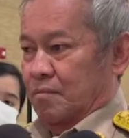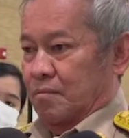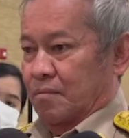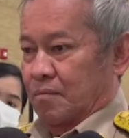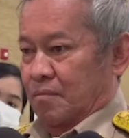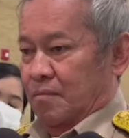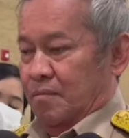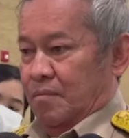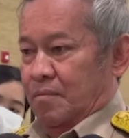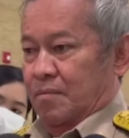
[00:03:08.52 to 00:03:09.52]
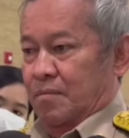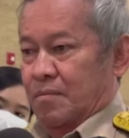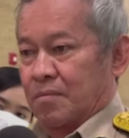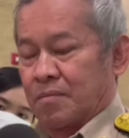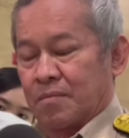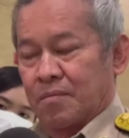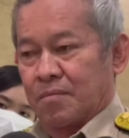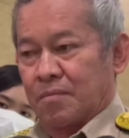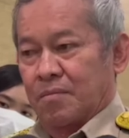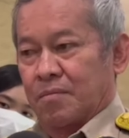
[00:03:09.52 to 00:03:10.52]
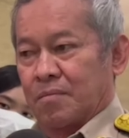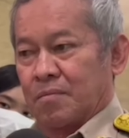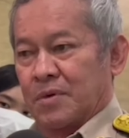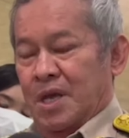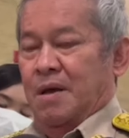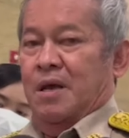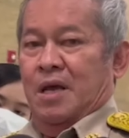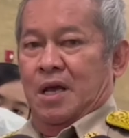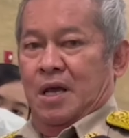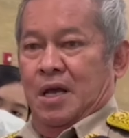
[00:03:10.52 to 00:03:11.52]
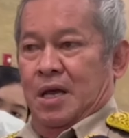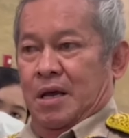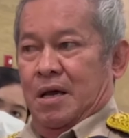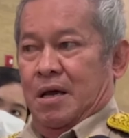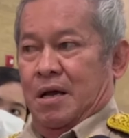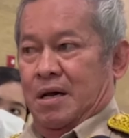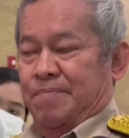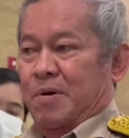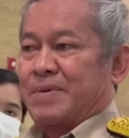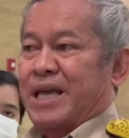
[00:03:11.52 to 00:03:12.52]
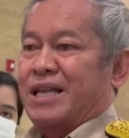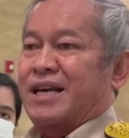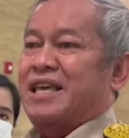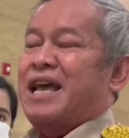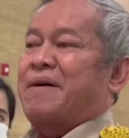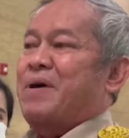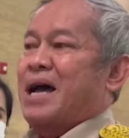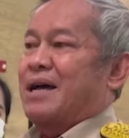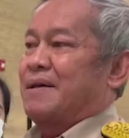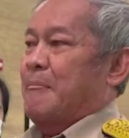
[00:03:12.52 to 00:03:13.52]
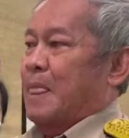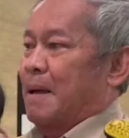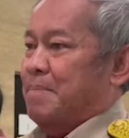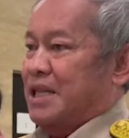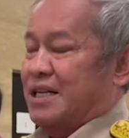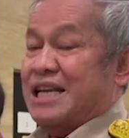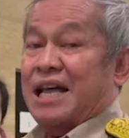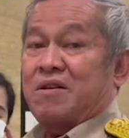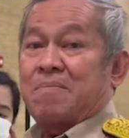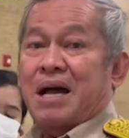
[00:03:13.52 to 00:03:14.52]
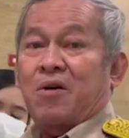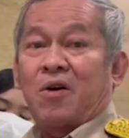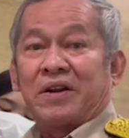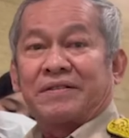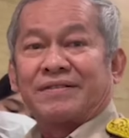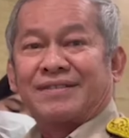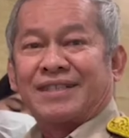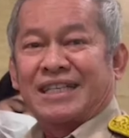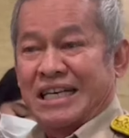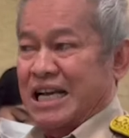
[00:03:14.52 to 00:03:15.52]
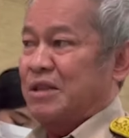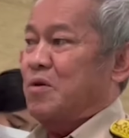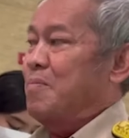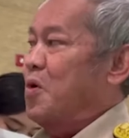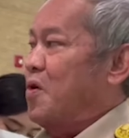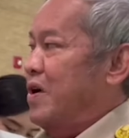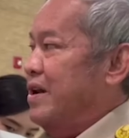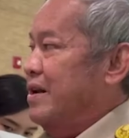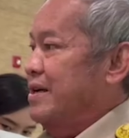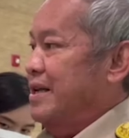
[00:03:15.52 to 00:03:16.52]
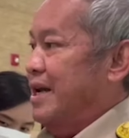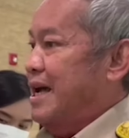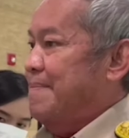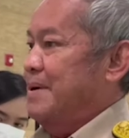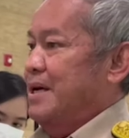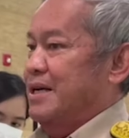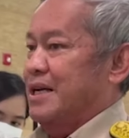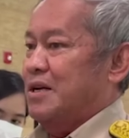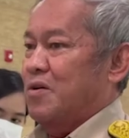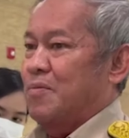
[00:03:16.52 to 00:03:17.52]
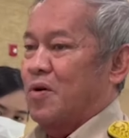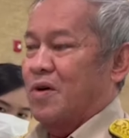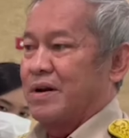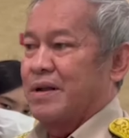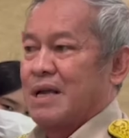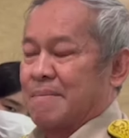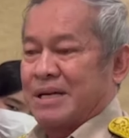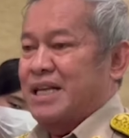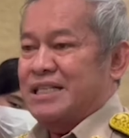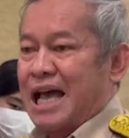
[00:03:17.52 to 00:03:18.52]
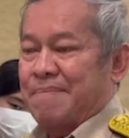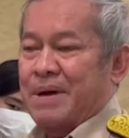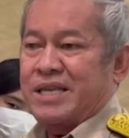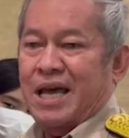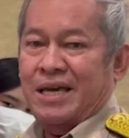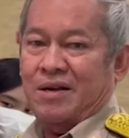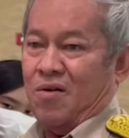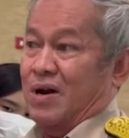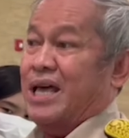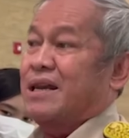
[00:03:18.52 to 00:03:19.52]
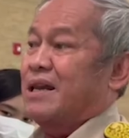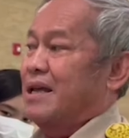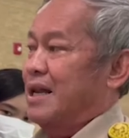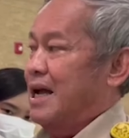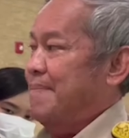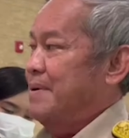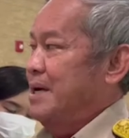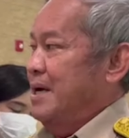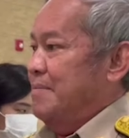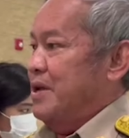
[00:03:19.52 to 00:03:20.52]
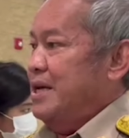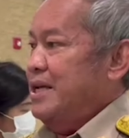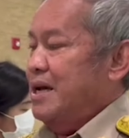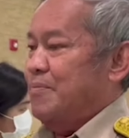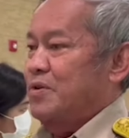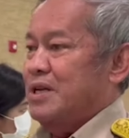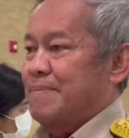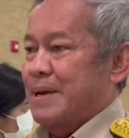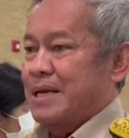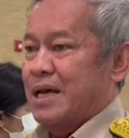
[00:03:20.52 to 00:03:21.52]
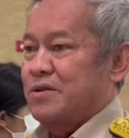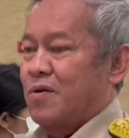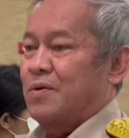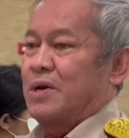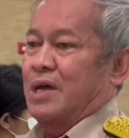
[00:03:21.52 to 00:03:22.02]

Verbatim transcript: งๆอะค่ะเราจะไม่ได้พิจารณาจากคะแนนนะคะจะดูอีกทีผมเรียนอย่างนี้ไงว่าประเทศชาติต้องมาก่อนเหนือตัวบุคคลนะครับเหนือตัวบุคคลประเทศชาติไม่ใช่ของเล่นนะครับเพราะฉะนั้นเนี่ยผู้ที่จะเป็นนายก